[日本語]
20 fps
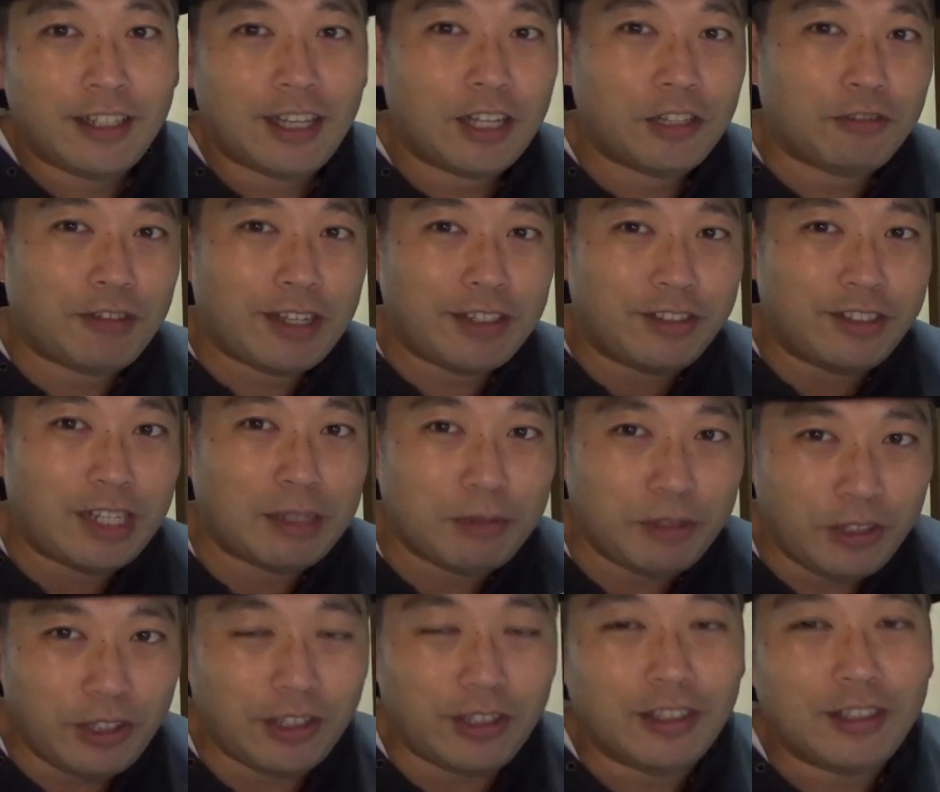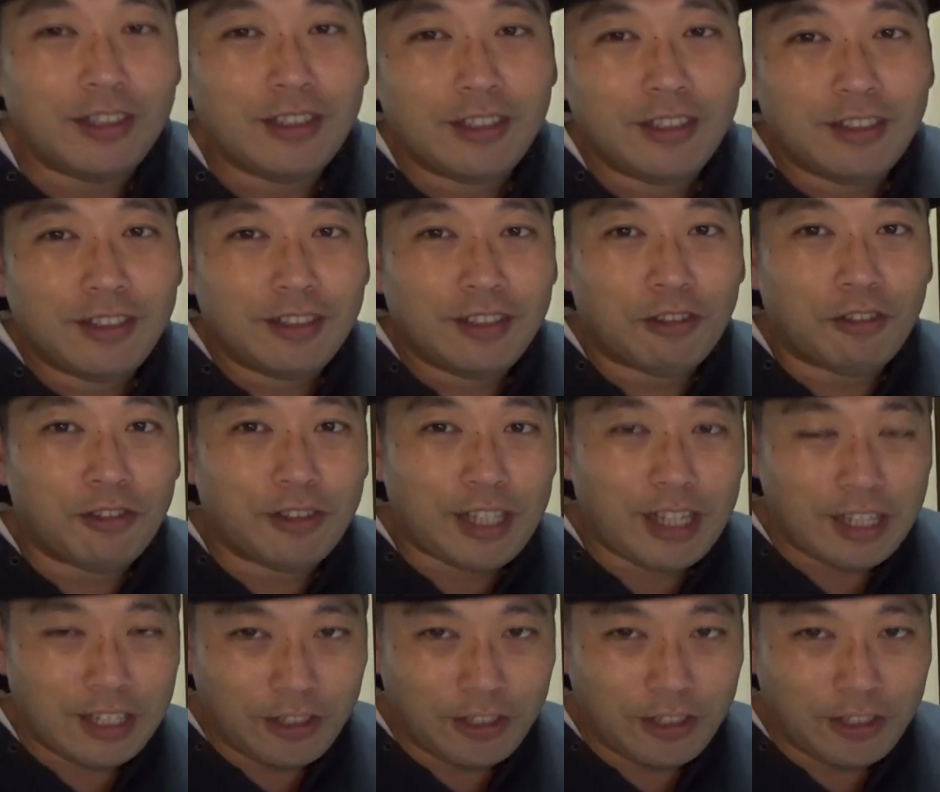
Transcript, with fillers: あとファンクラブのコンテンツ